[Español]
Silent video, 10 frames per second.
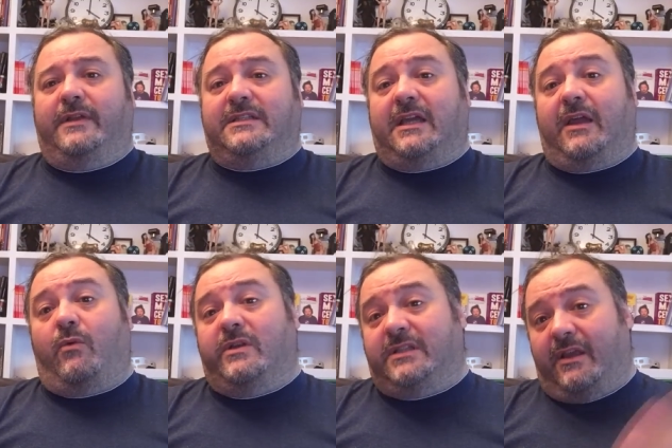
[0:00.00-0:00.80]
Hasta que
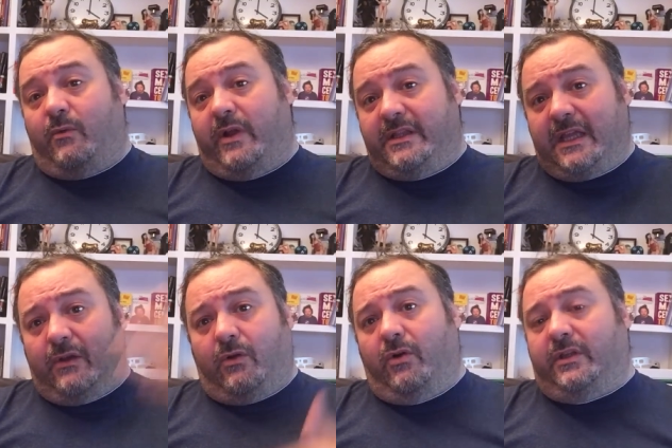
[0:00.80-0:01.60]
Google se dé cuenta y
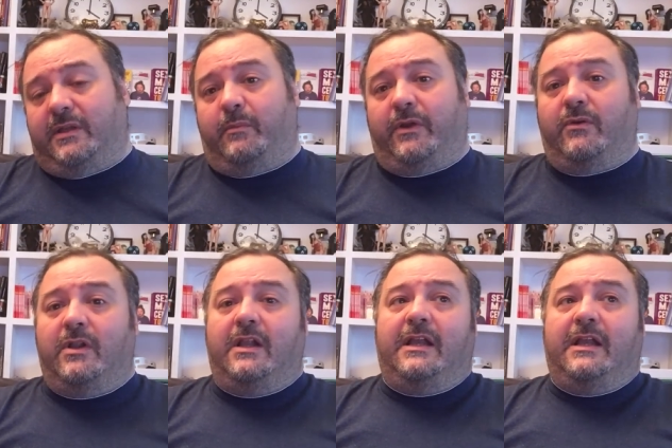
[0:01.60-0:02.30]
lo corte. Pero